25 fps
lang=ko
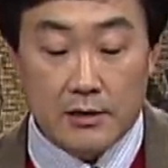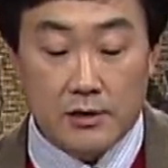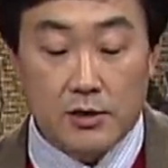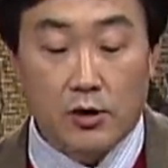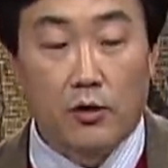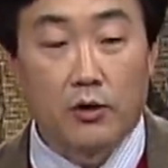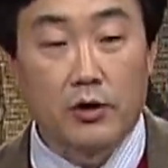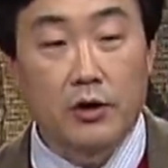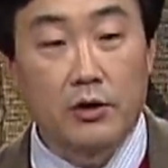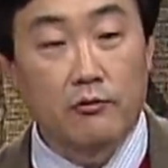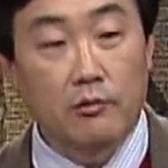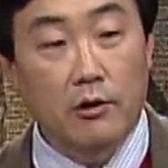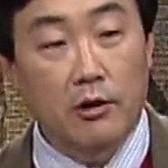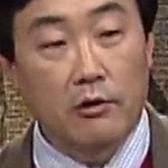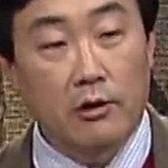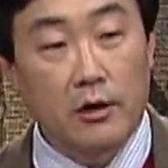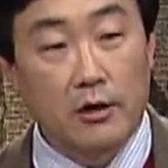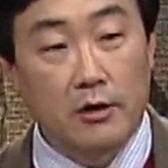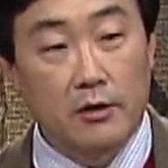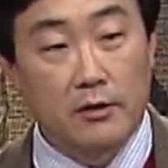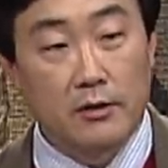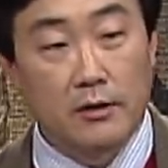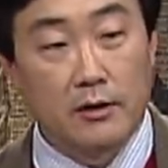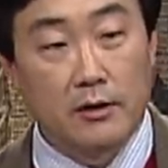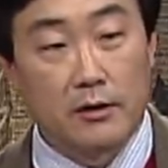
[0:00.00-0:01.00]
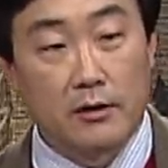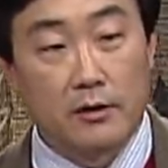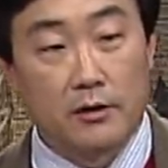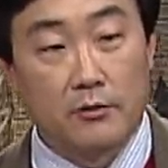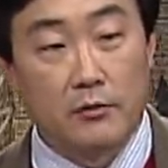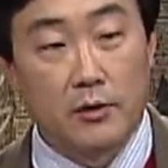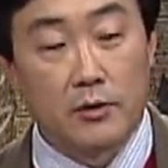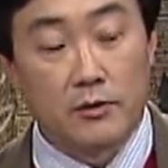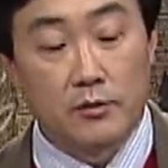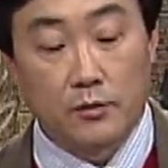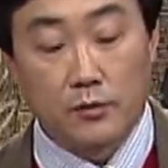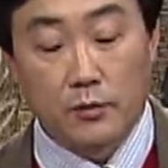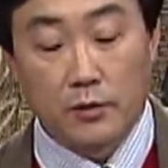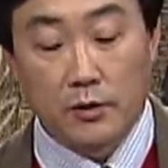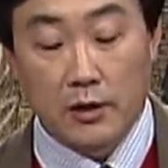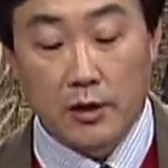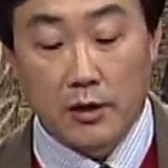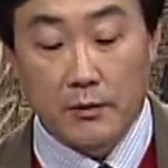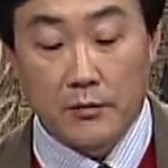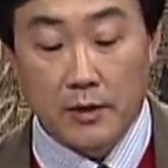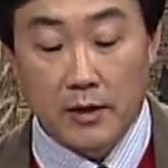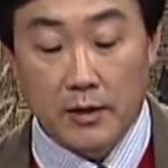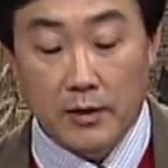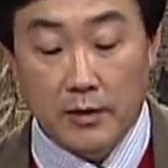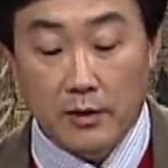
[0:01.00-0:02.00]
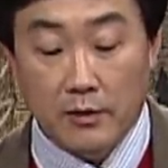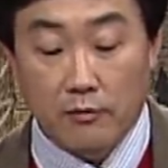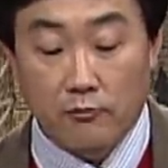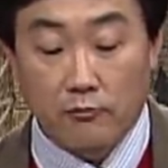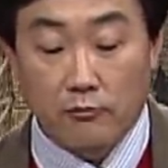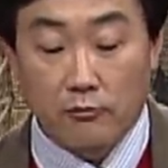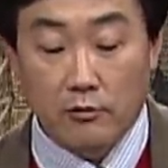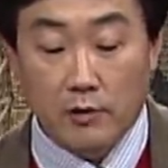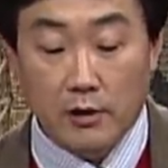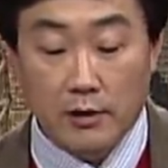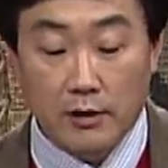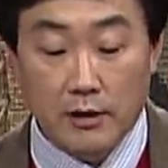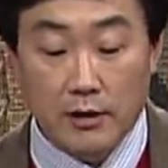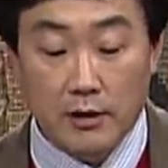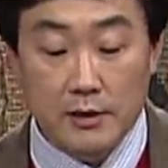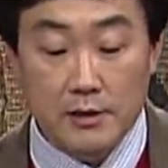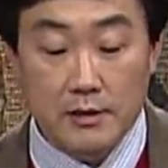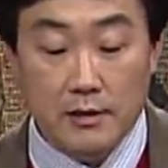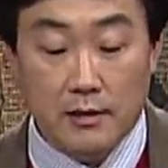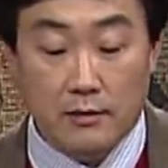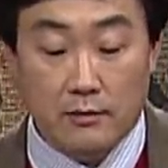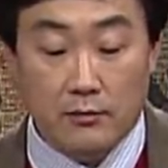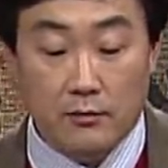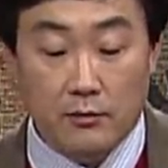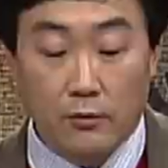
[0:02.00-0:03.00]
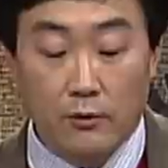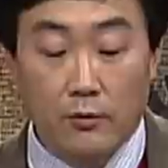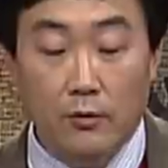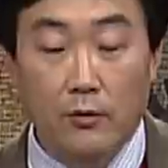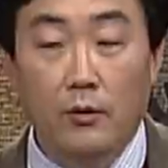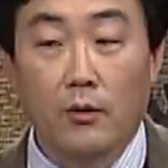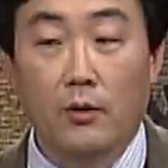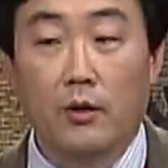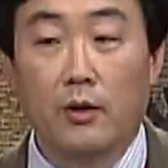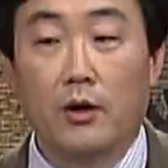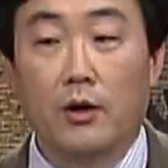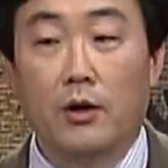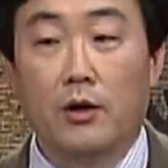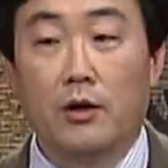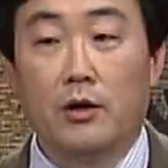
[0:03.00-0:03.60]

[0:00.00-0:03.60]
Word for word: 정의와 관련되는 건 메소포타미아에 국한되지 않고